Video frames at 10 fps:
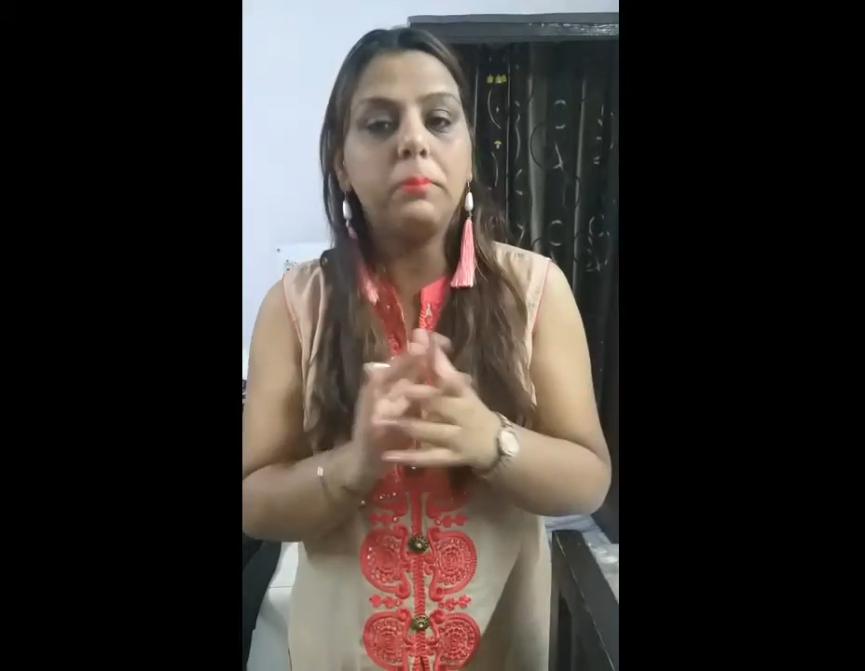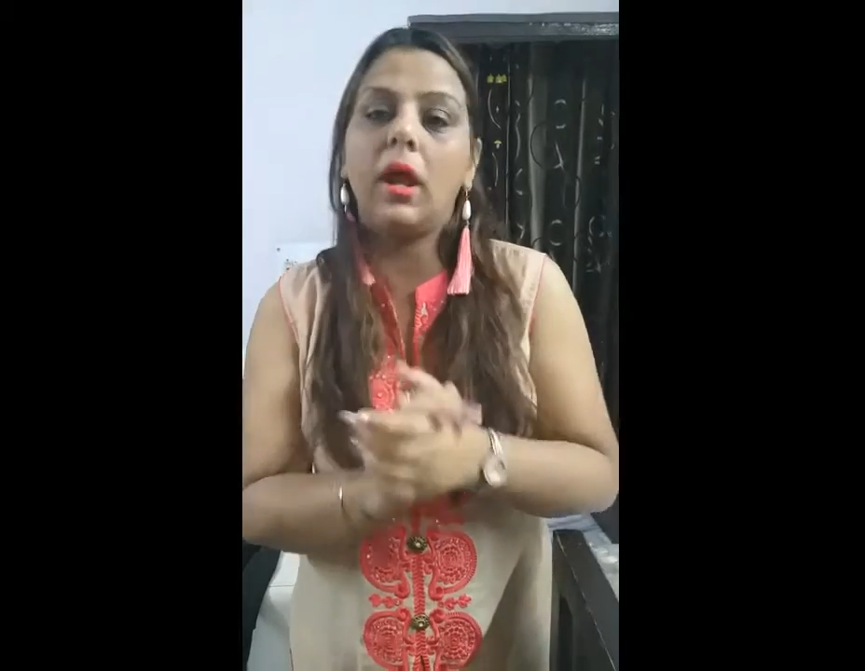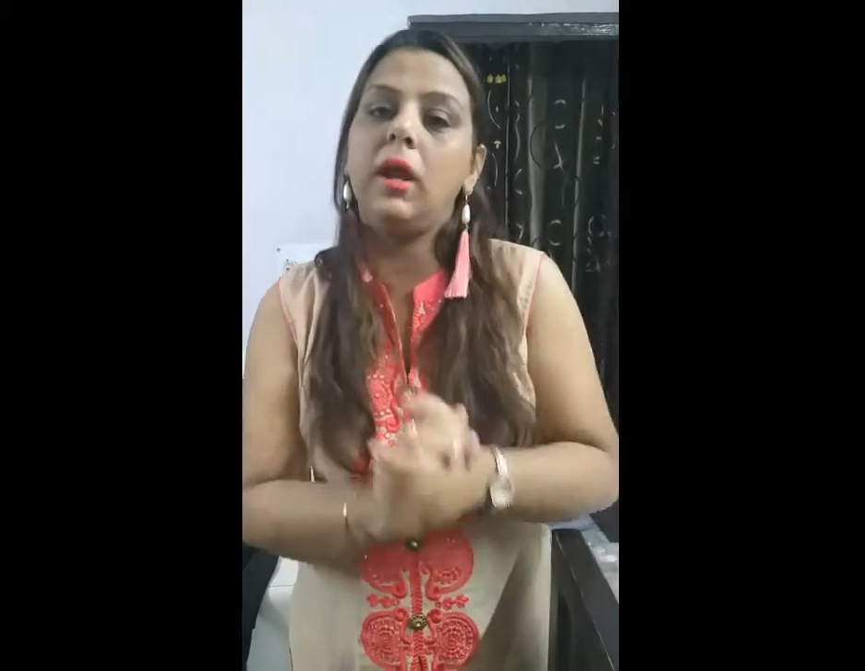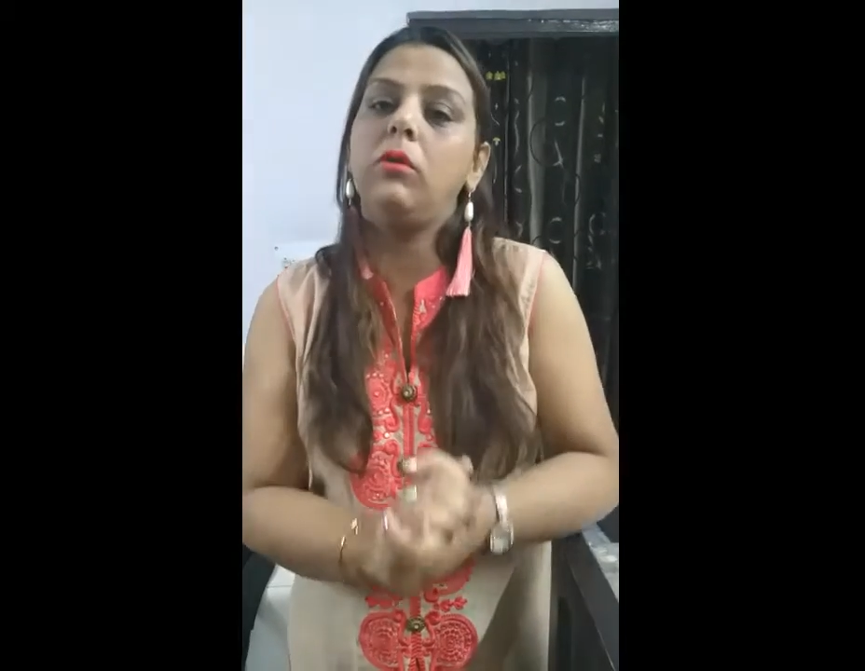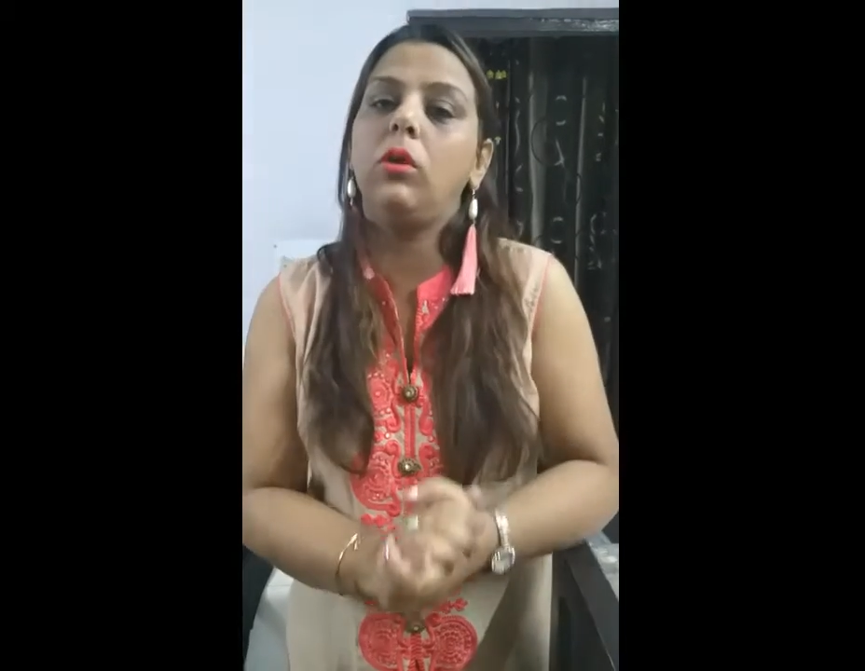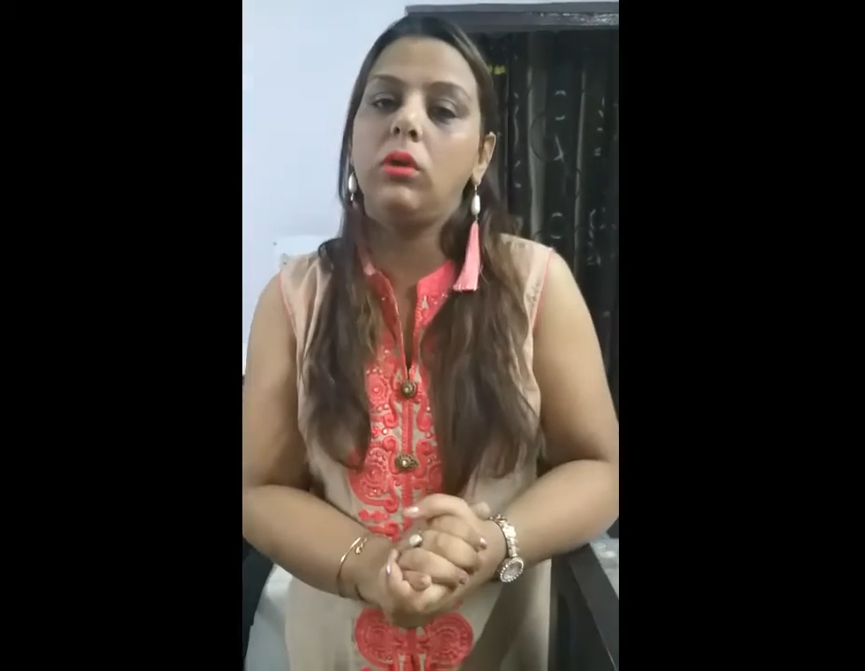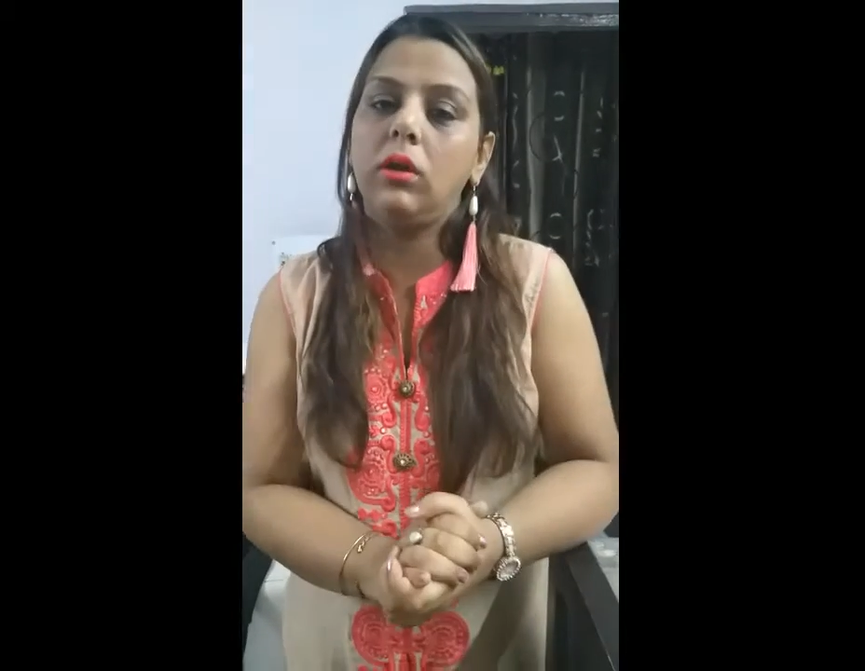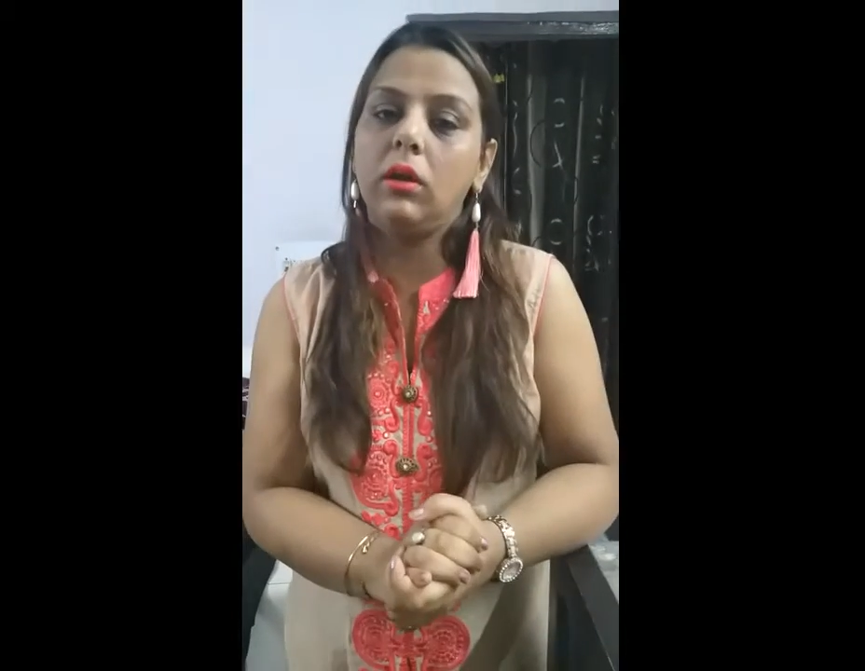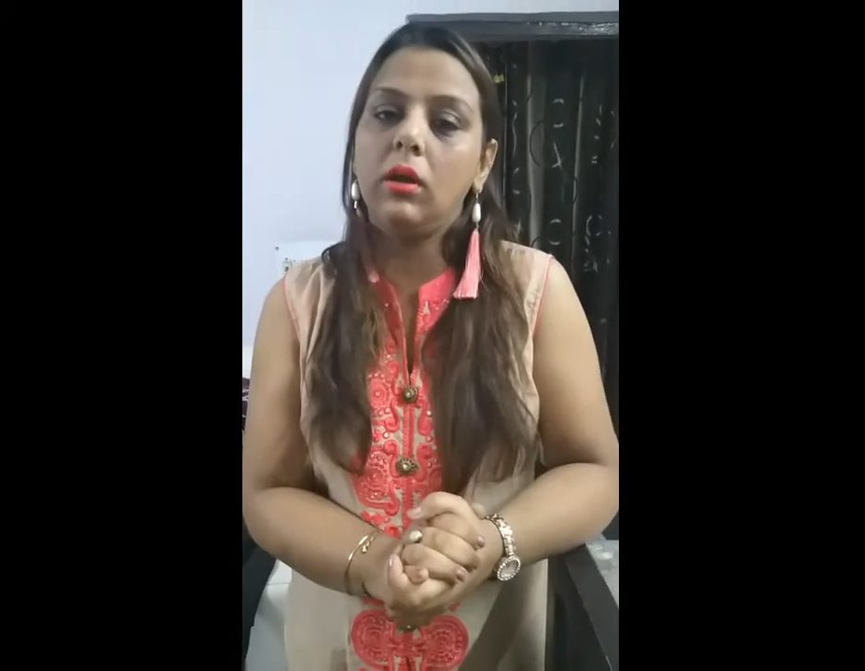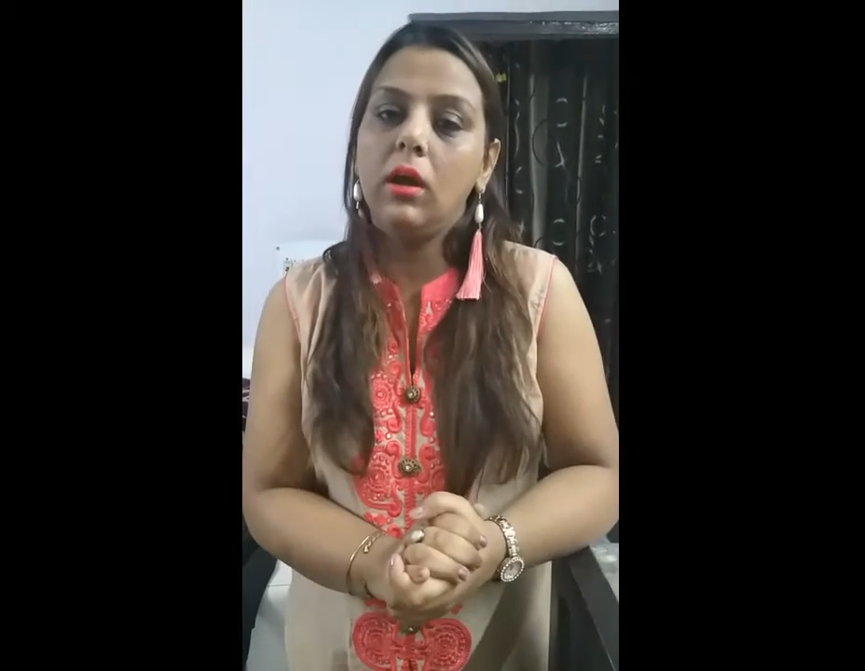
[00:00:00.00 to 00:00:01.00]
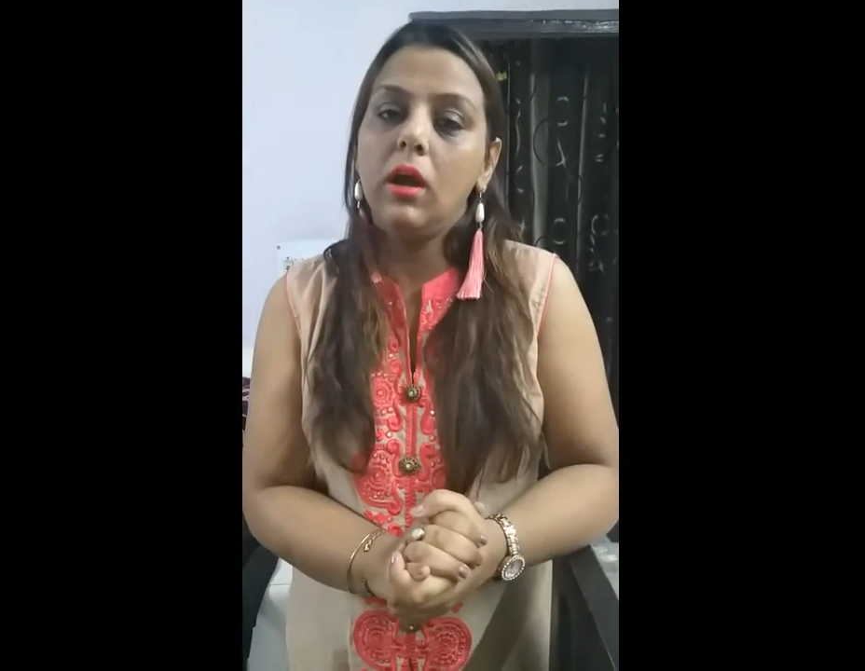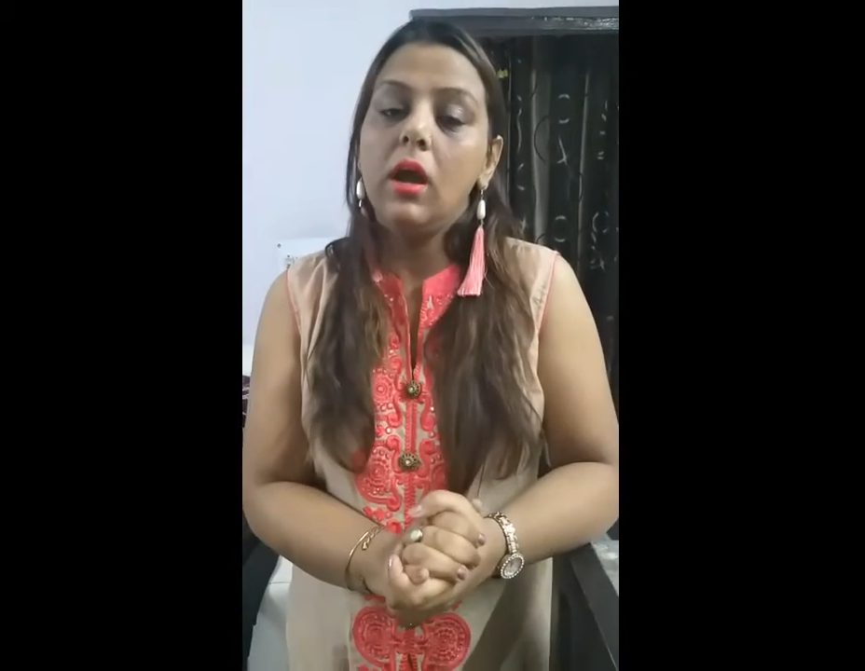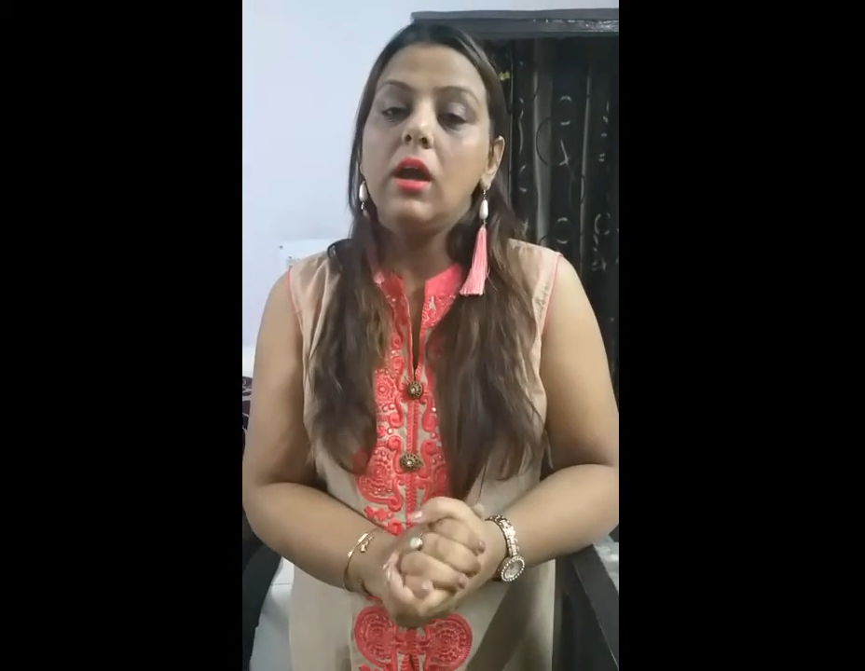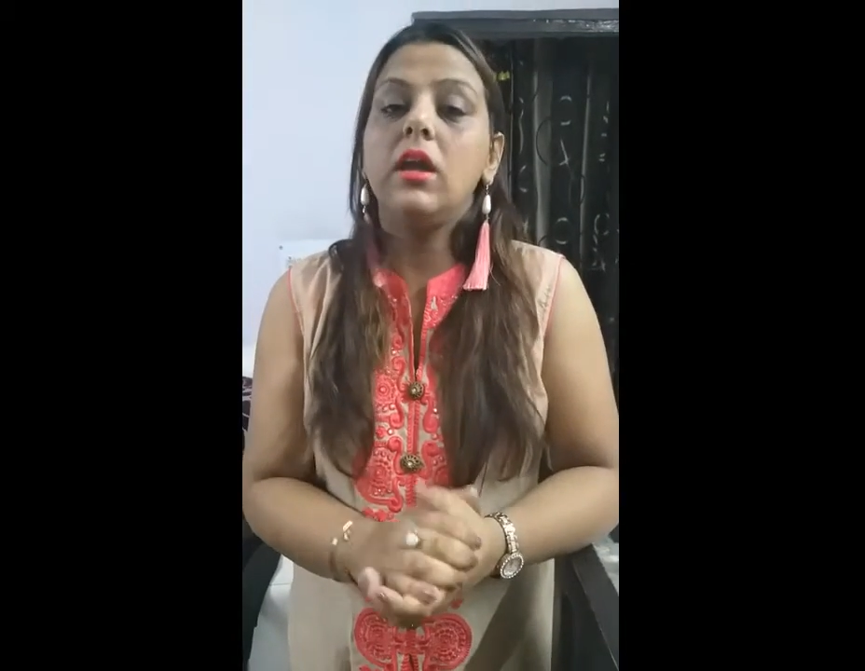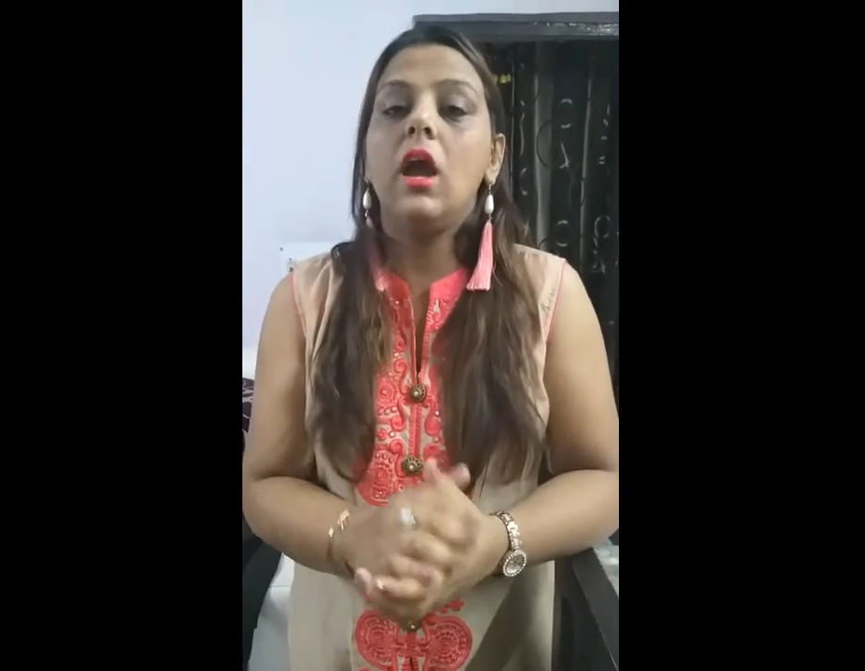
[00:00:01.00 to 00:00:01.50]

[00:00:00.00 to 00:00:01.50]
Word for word: प्राइम ड्यूटी ये